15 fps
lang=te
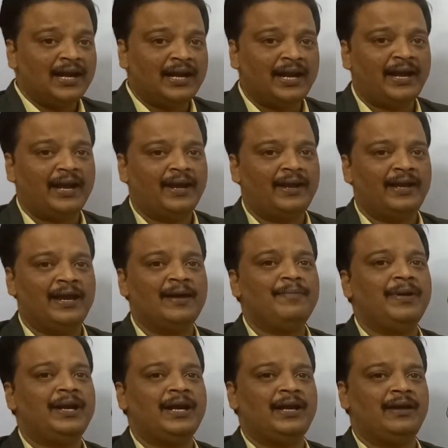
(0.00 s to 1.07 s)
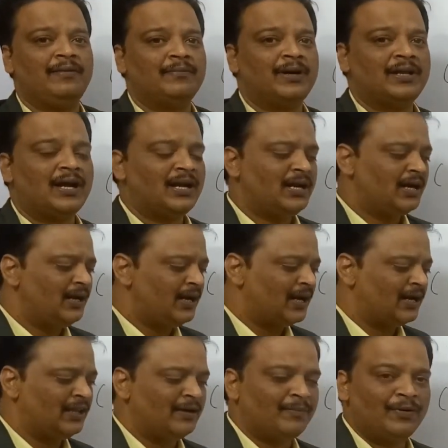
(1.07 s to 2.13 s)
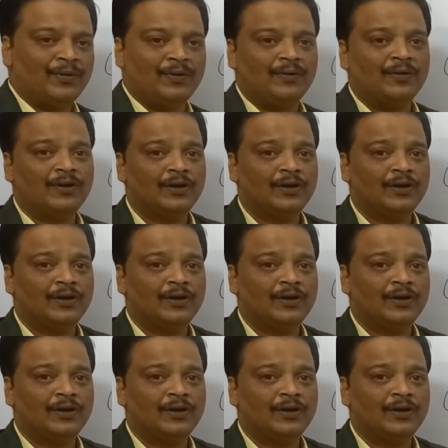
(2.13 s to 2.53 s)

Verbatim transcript: అంటే ఏమిటి మదాట్ అంటే అర్థము